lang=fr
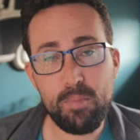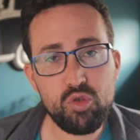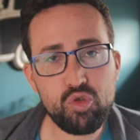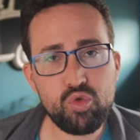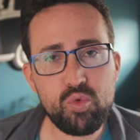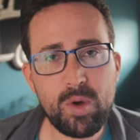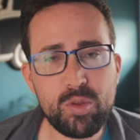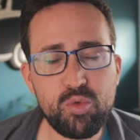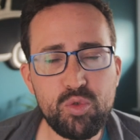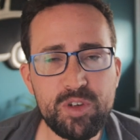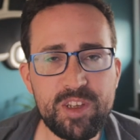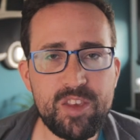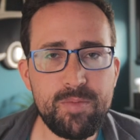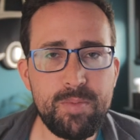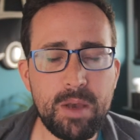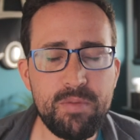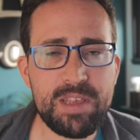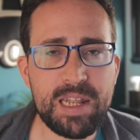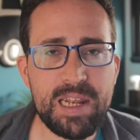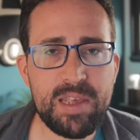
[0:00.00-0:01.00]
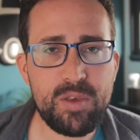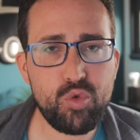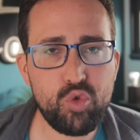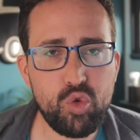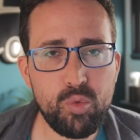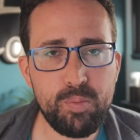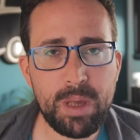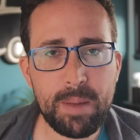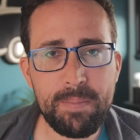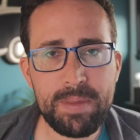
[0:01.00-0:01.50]
Bonjour à tous, j'espère que vous allez
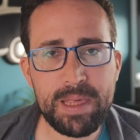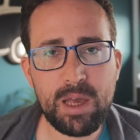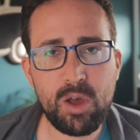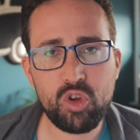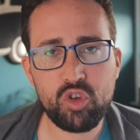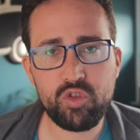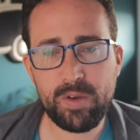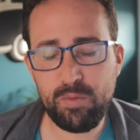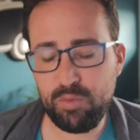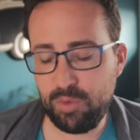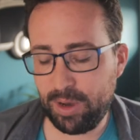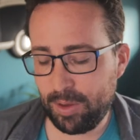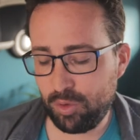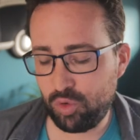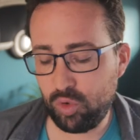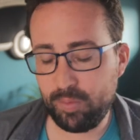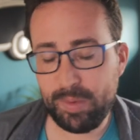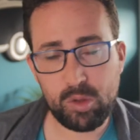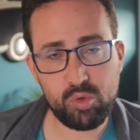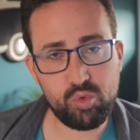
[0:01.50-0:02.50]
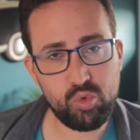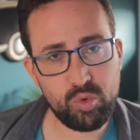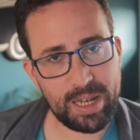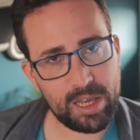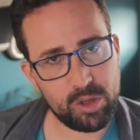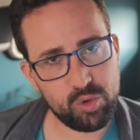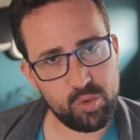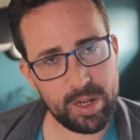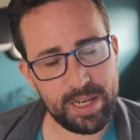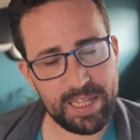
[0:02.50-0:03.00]
super bien. Je vais vous résumer toute
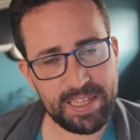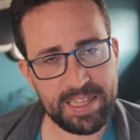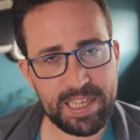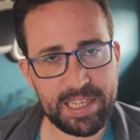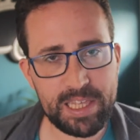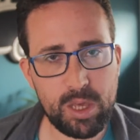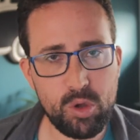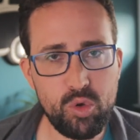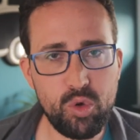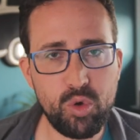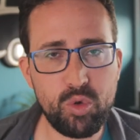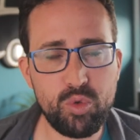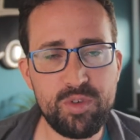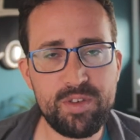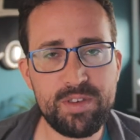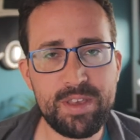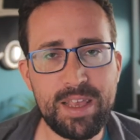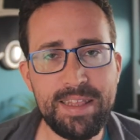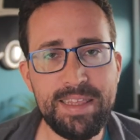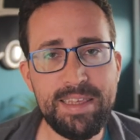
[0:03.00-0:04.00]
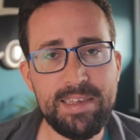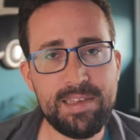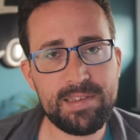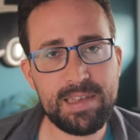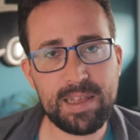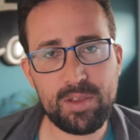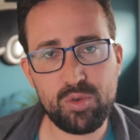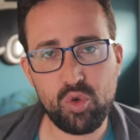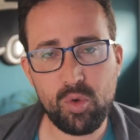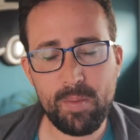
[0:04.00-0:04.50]
l'actualité qui a eu lieu en Océanie
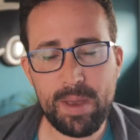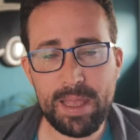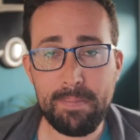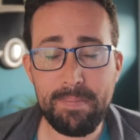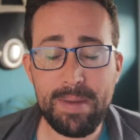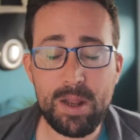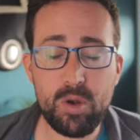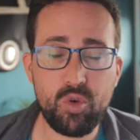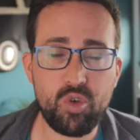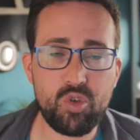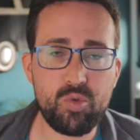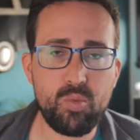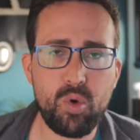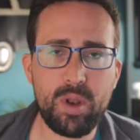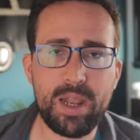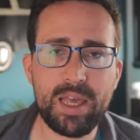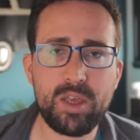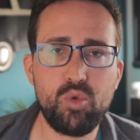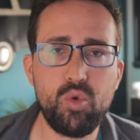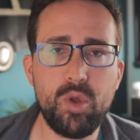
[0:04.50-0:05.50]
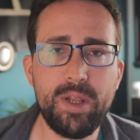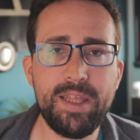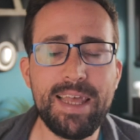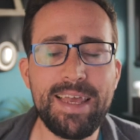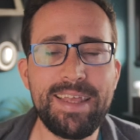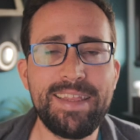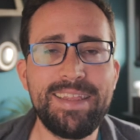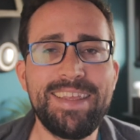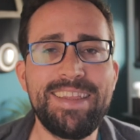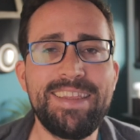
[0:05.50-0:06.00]
cette semaine. Malheureusement,
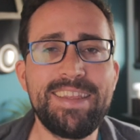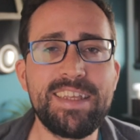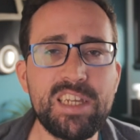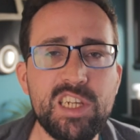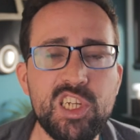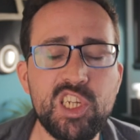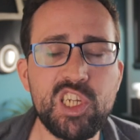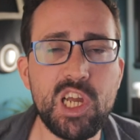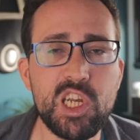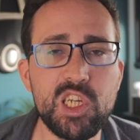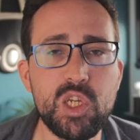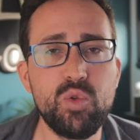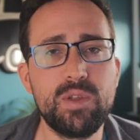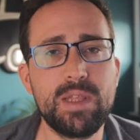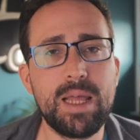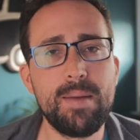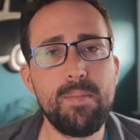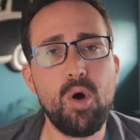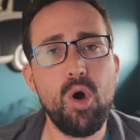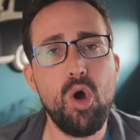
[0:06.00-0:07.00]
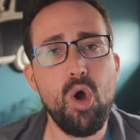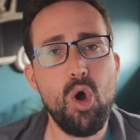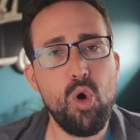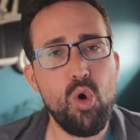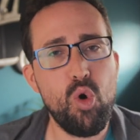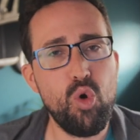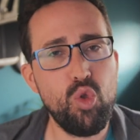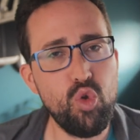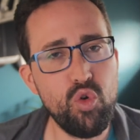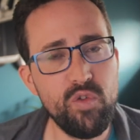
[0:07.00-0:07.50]
l'actualité a été très chargée, notamment
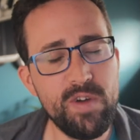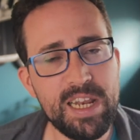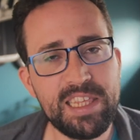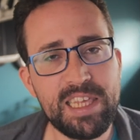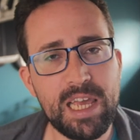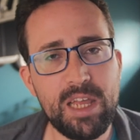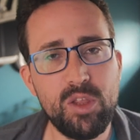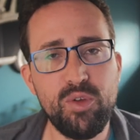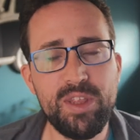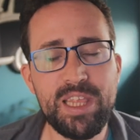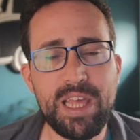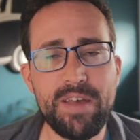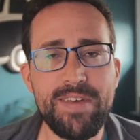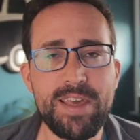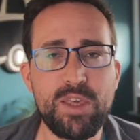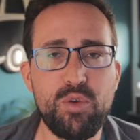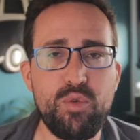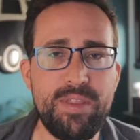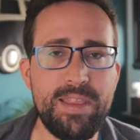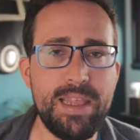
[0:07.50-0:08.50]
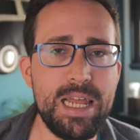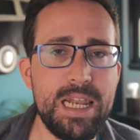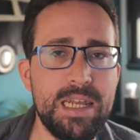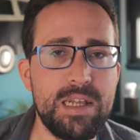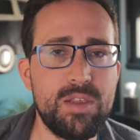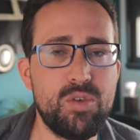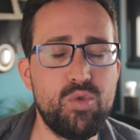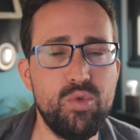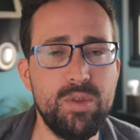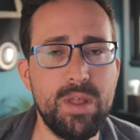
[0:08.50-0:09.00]
en Nouvelle-Calédonie, avec une
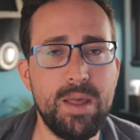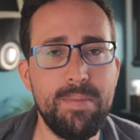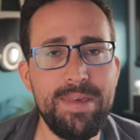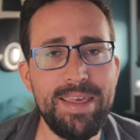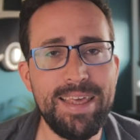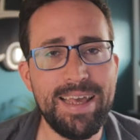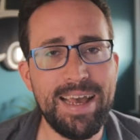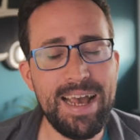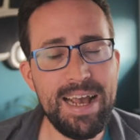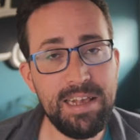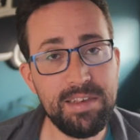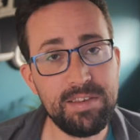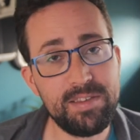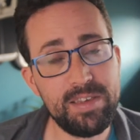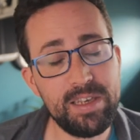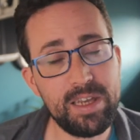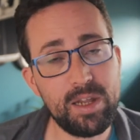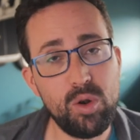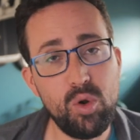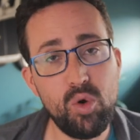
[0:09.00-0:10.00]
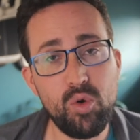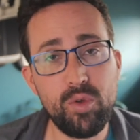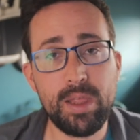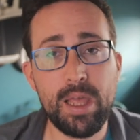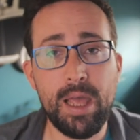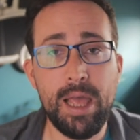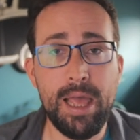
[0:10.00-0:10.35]
alerte tsunami, un cyclone